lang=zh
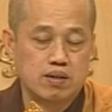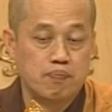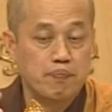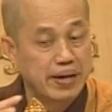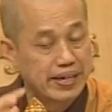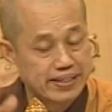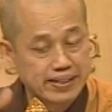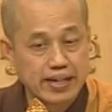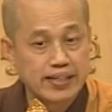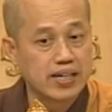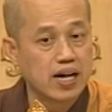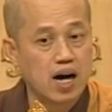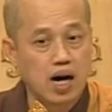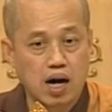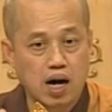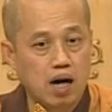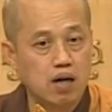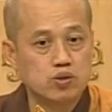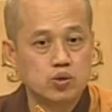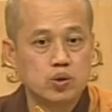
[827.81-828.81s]
每天要
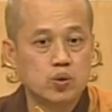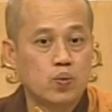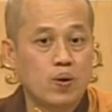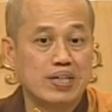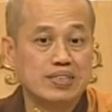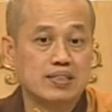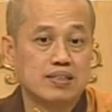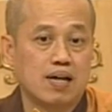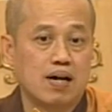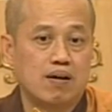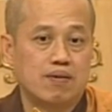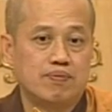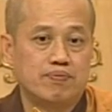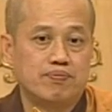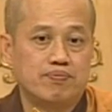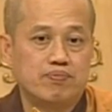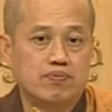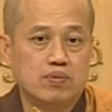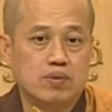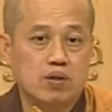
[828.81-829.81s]
好好去关照，
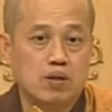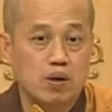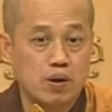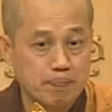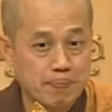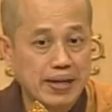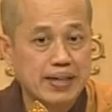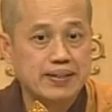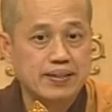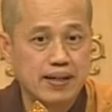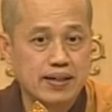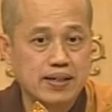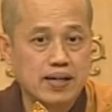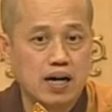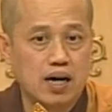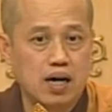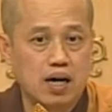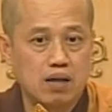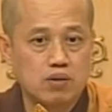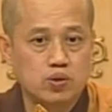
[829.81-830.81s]
我们每天
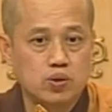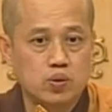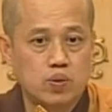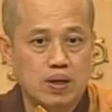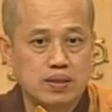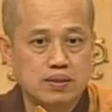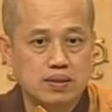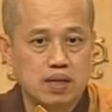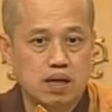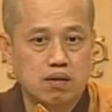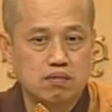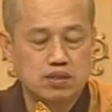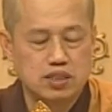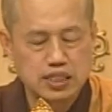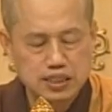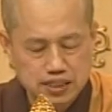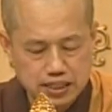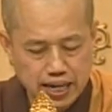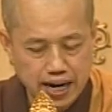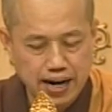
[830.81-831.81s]
要好好去关照，
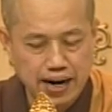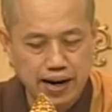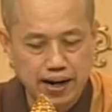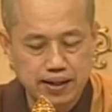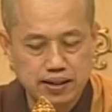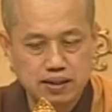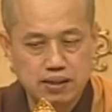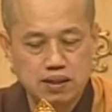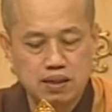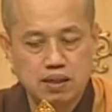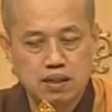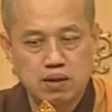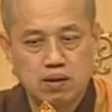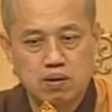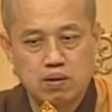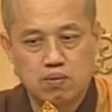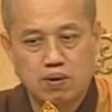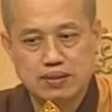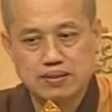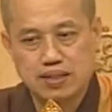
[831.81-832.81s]
静下来，
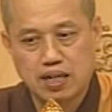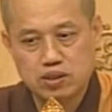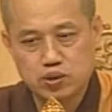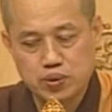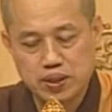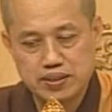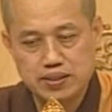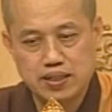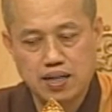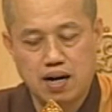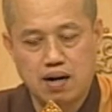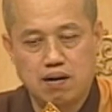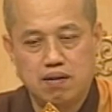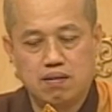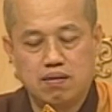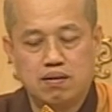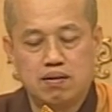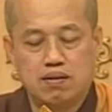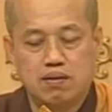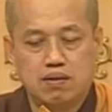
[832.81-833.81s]
晚上睡觉
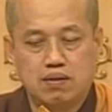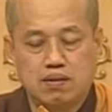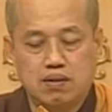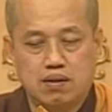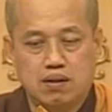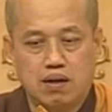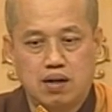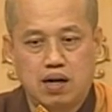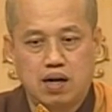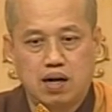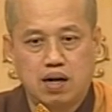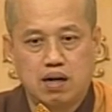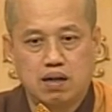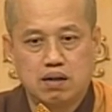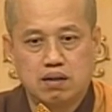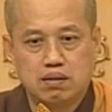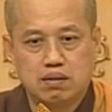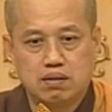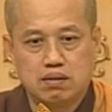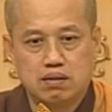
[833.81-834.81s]

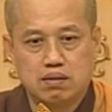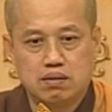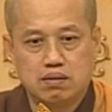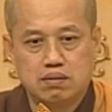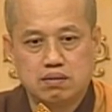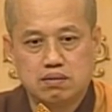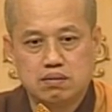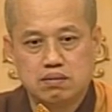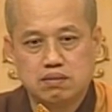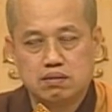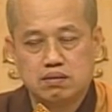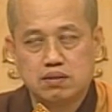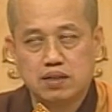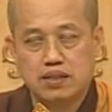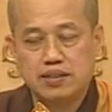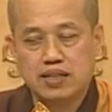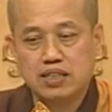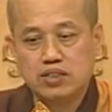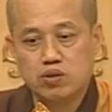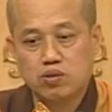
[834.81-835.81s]
啊，这
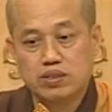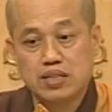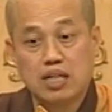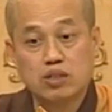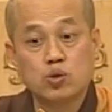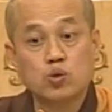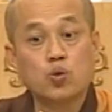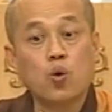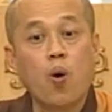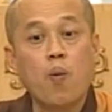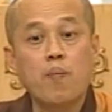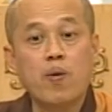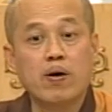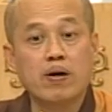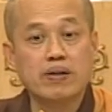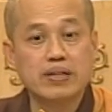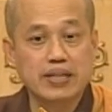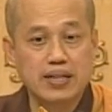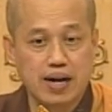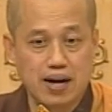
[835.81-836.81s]
一天就像做
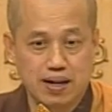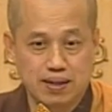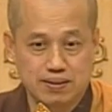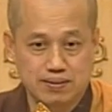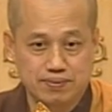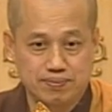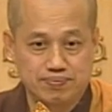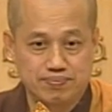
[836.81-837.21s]
梦一样。